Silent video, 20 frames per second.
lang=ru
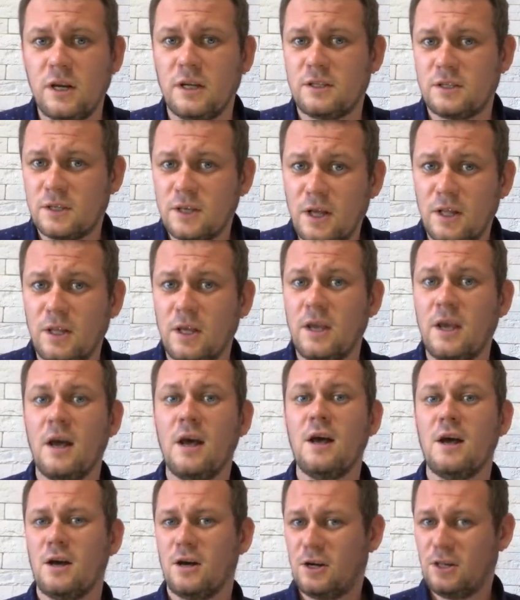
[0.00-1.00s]
а целый
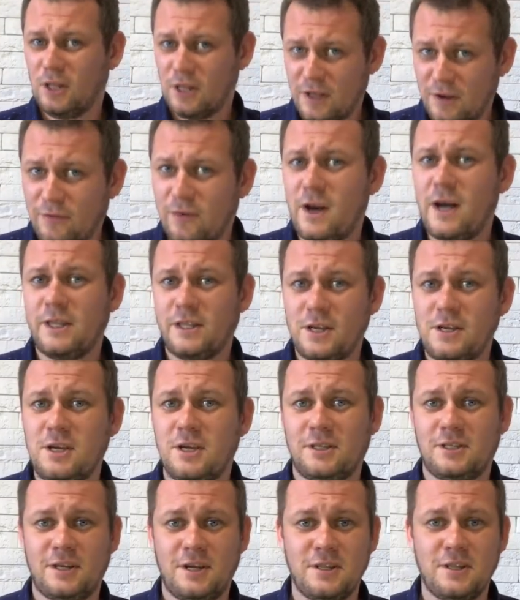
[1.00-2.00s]
глава
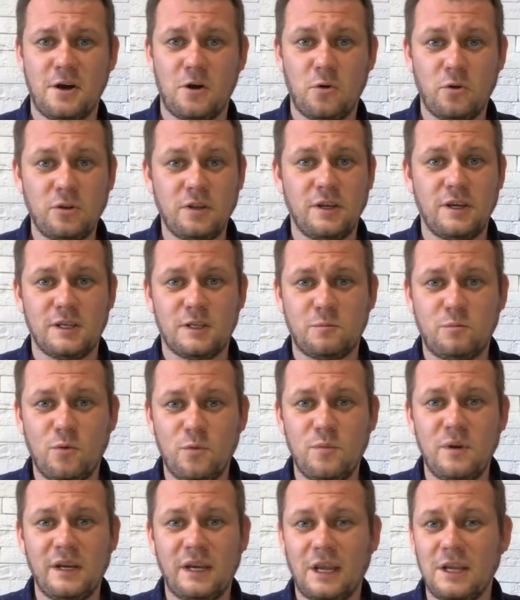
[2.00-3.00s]
Донецкой Народной
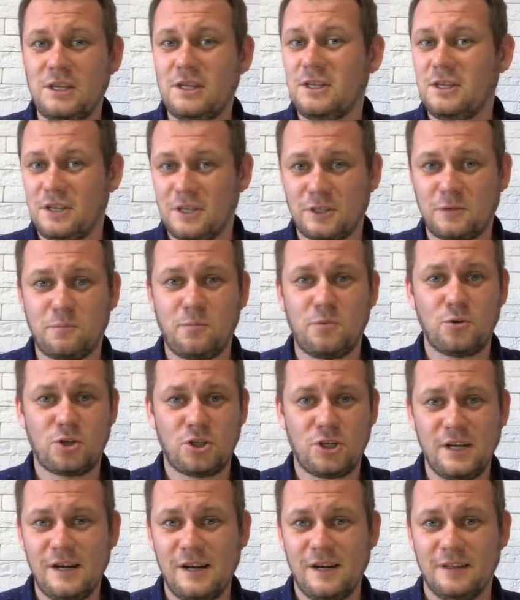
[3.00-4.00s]
Республики Денис
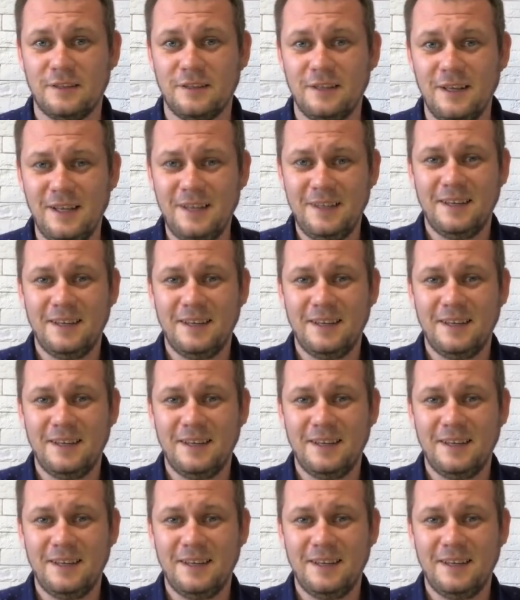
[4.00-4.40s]
Пушилин.